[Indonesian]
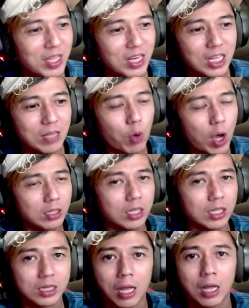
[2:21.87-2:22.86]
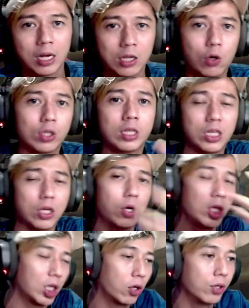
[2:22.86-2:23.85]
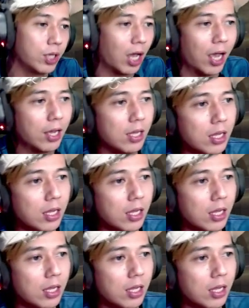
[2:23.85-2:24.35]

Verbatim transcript: Jadi buat kita record hero-heronya.